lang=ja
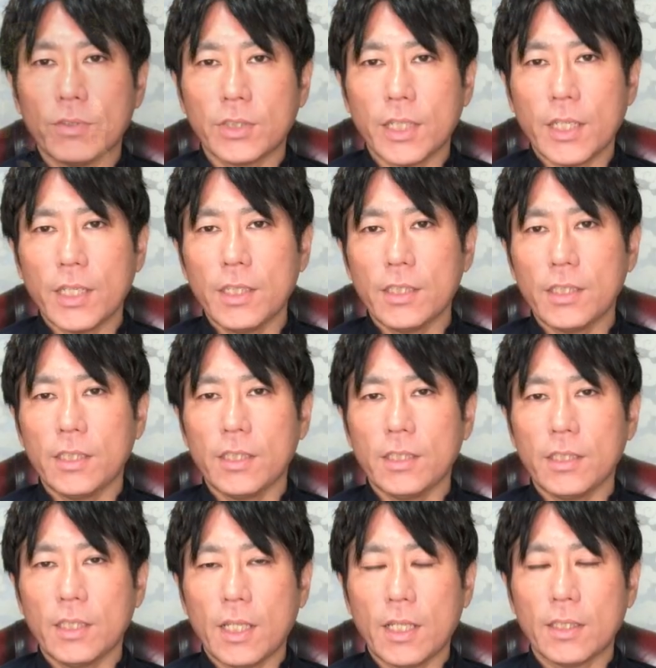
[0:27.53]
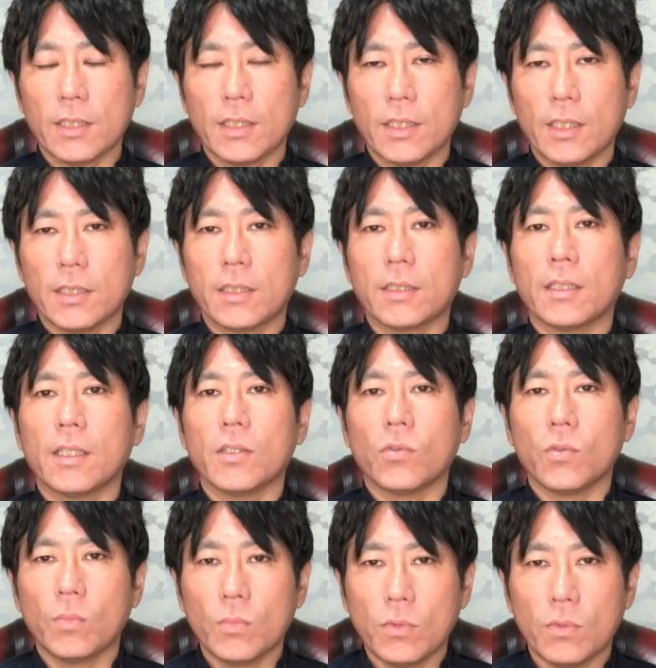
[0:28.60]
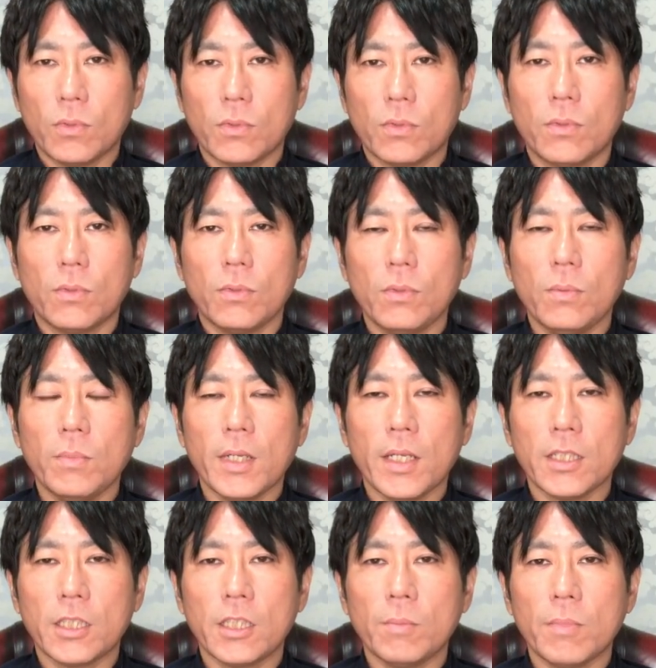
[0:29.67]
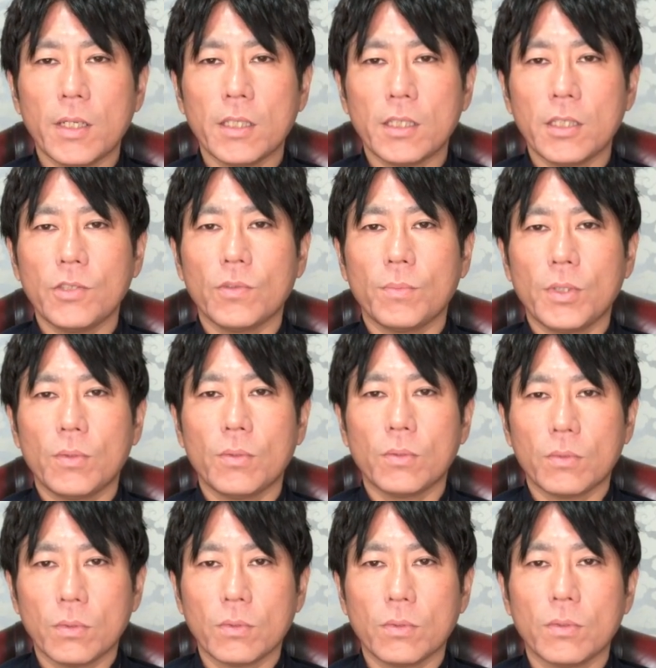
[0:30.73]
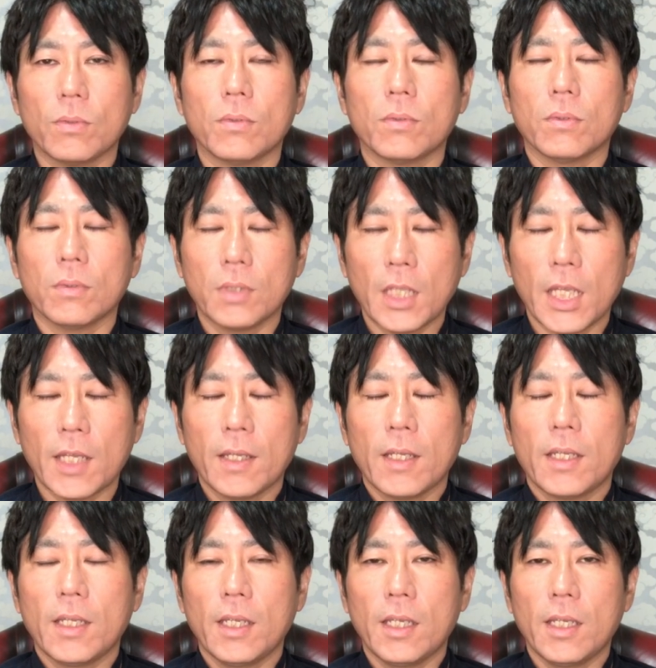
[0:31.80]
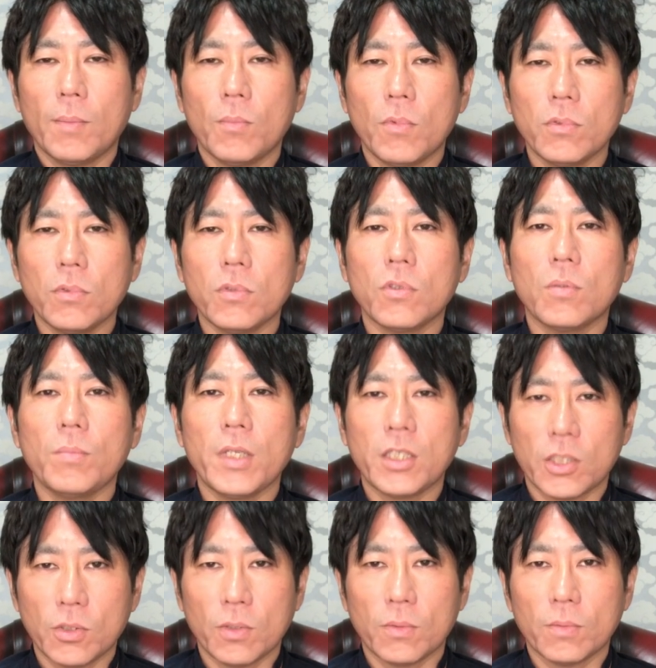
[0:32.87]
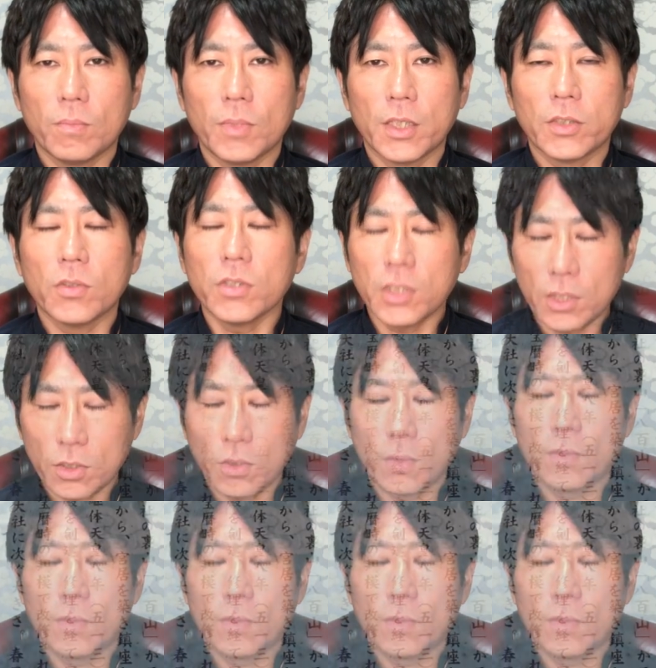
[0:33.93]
祭神なんですけども馬島寺の御事ということで、えー、物のべしの、まあ、祖神